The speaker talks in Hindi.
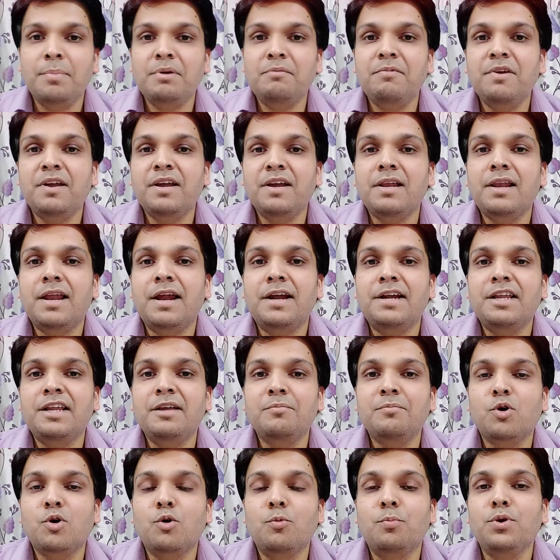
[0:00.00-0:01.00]
पर भी
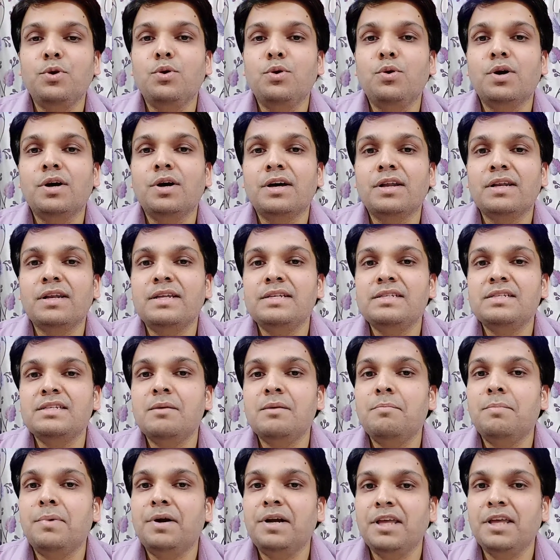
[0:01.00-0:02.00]
क्लैडियम को उपयोग करने से
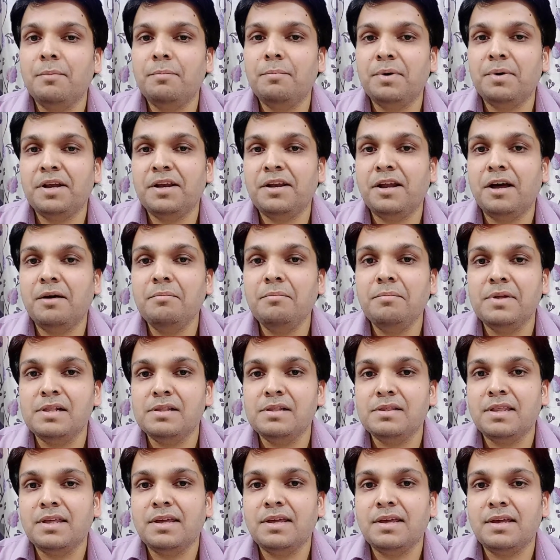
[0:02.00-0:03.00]
बढ़िया परिणाम
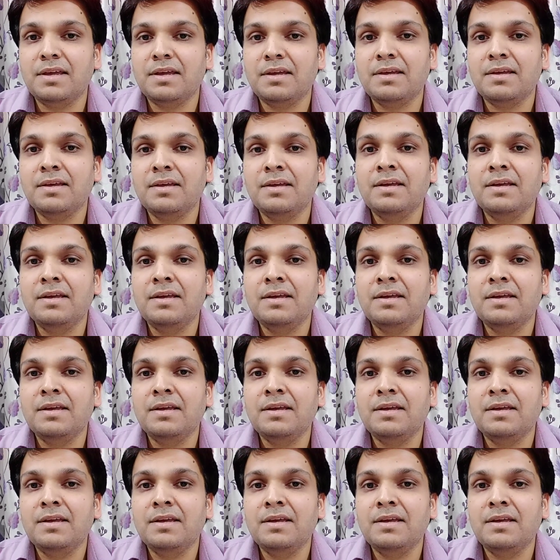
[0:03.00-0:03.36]
मिलते हैं